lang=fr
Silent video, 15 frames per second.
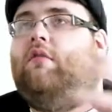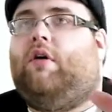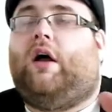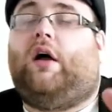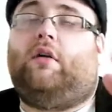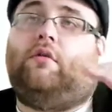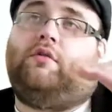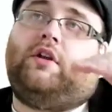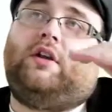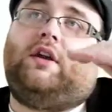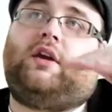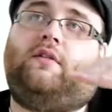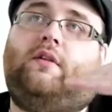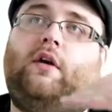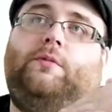on a des
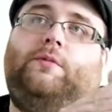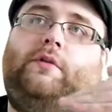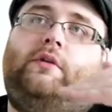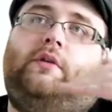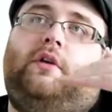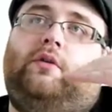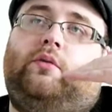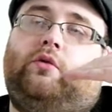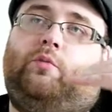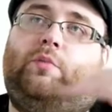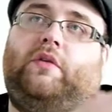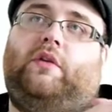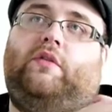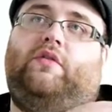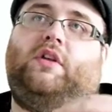critères qui sont
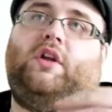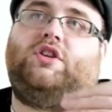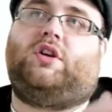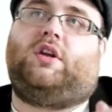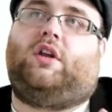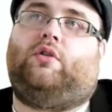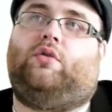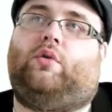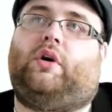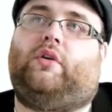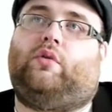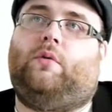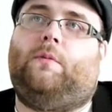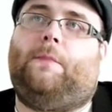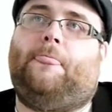spécifiques à chacun de nos
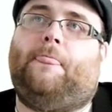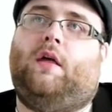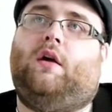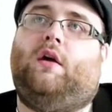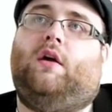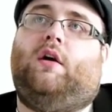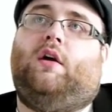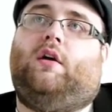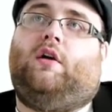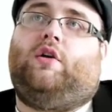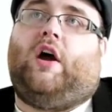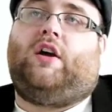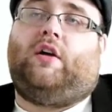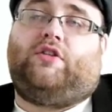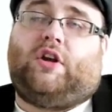réseaux.
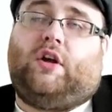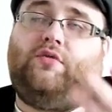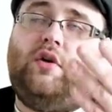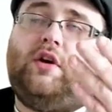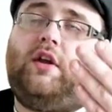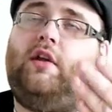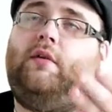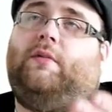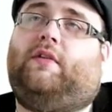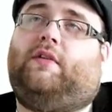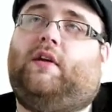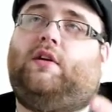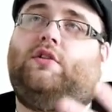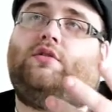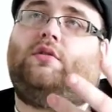À chaque fois qu'un
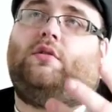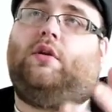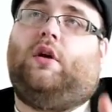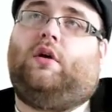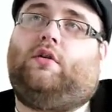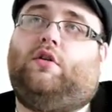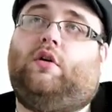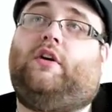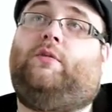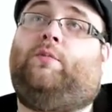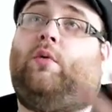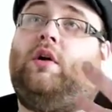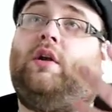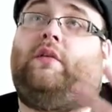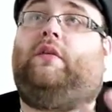message
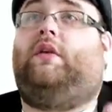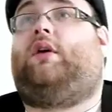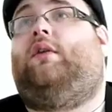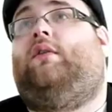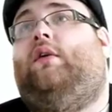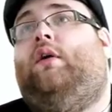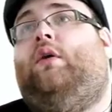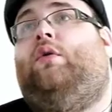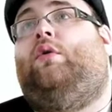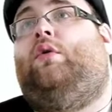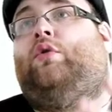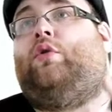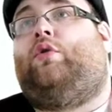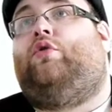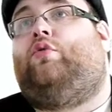correspond à un de ces critères,
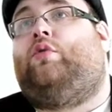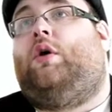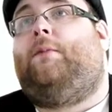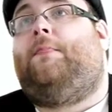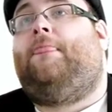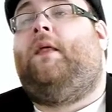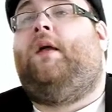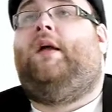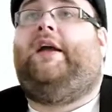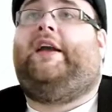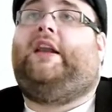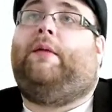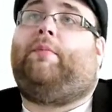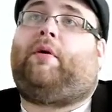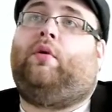on le reçoit et
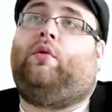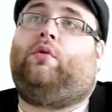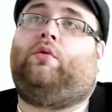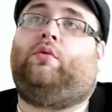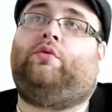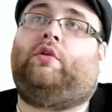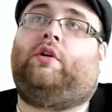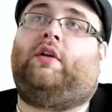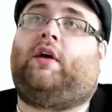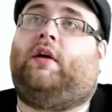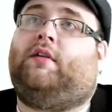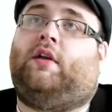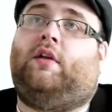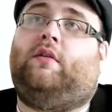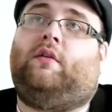il est pris en compte dans notre
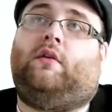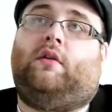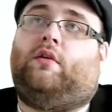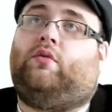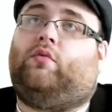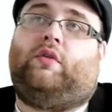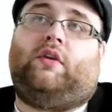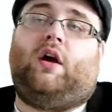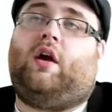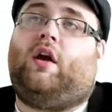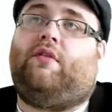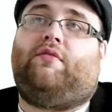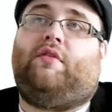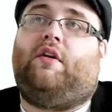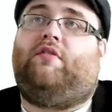analyse et tout ça
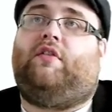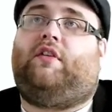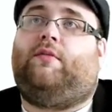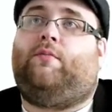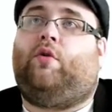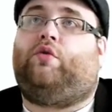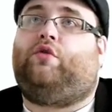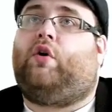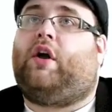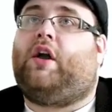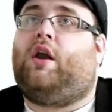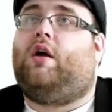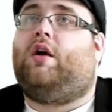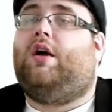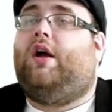est fait effectivement en temps
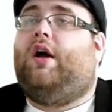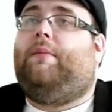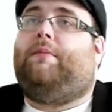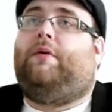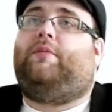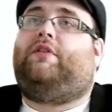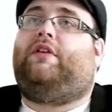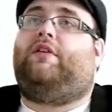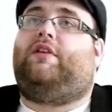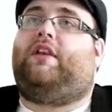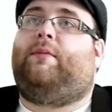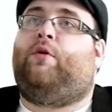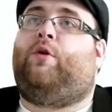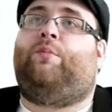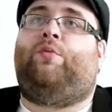réel, même si
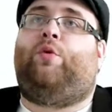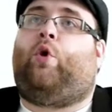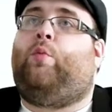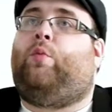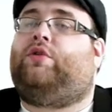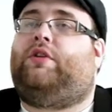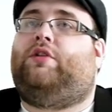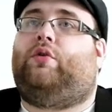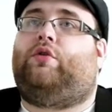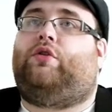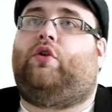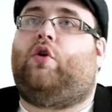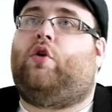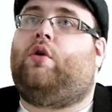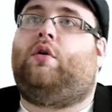évidemment on peut remonter dans le
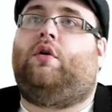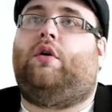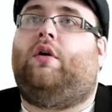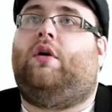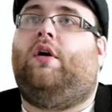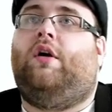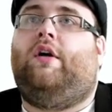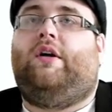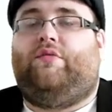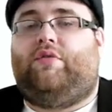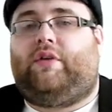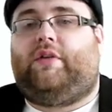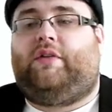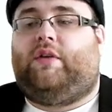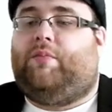temps, euh,
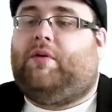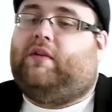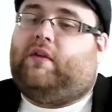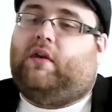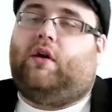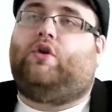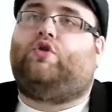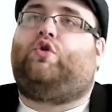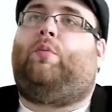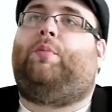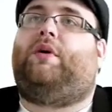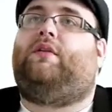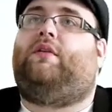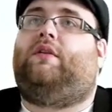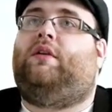voir ce qui s'est passé à un jour
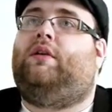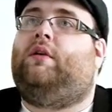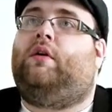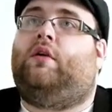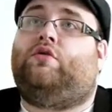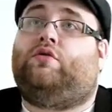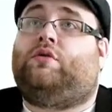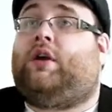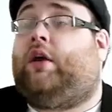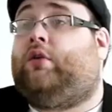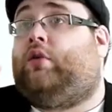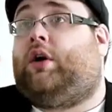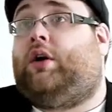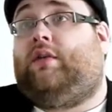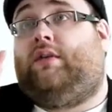précis euh, jusqu'à un
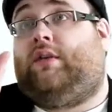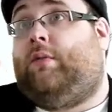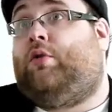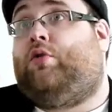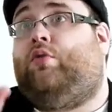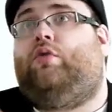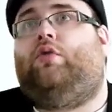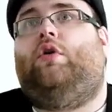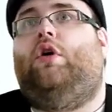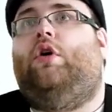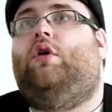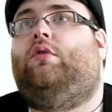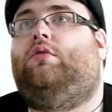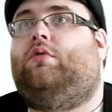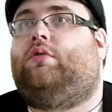degré de 5 minutes.
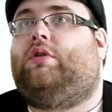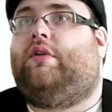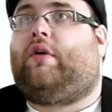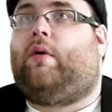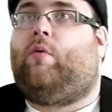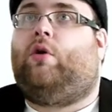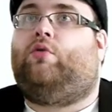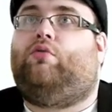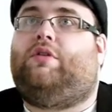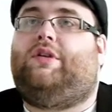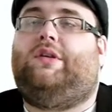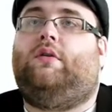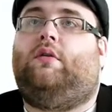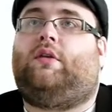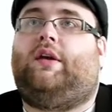Donc on a vraiment un
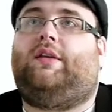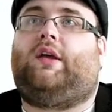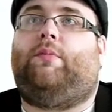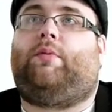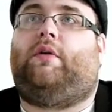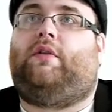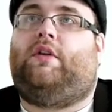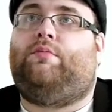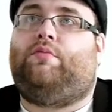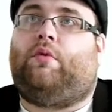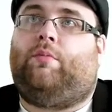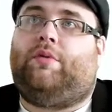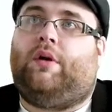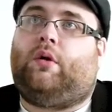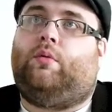outil euh, très très précis
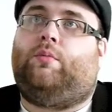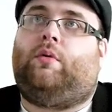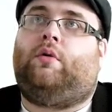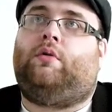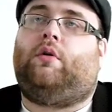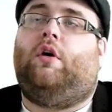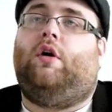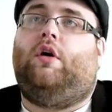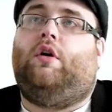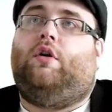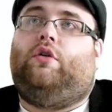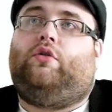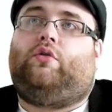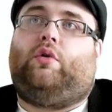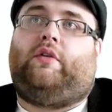pour bien comprendre
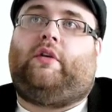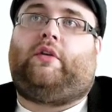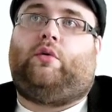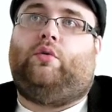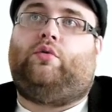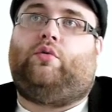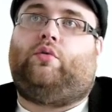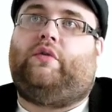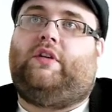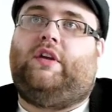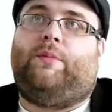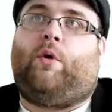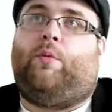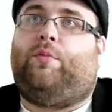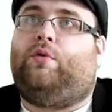ce que les internautes ont dit
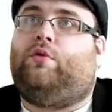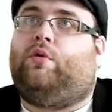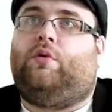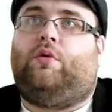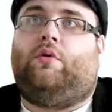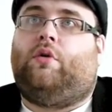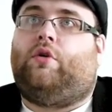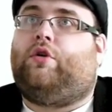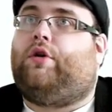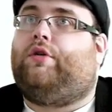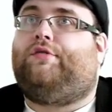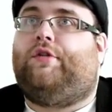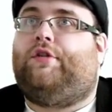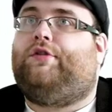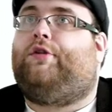à propos de, encore
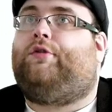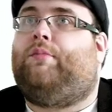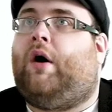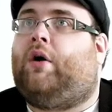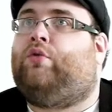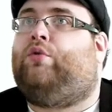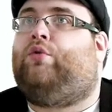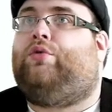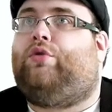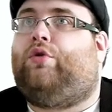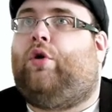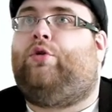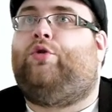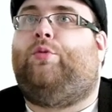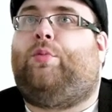une fois, de notre marque, de nos
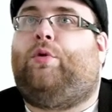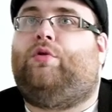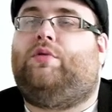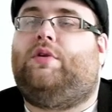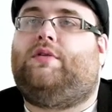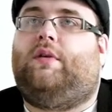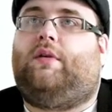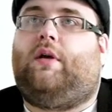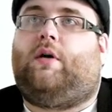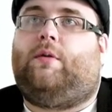concurrents, de nos produits, etc.